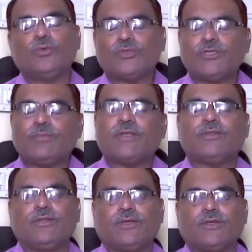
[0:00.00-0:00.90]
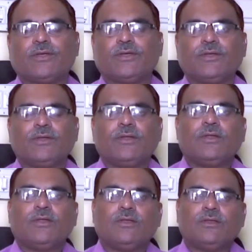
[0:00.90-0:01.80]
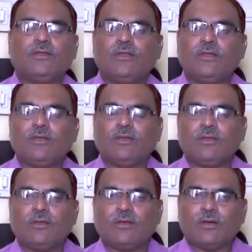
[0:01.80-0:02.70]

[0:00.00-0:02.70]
दूसरी बात ये है कि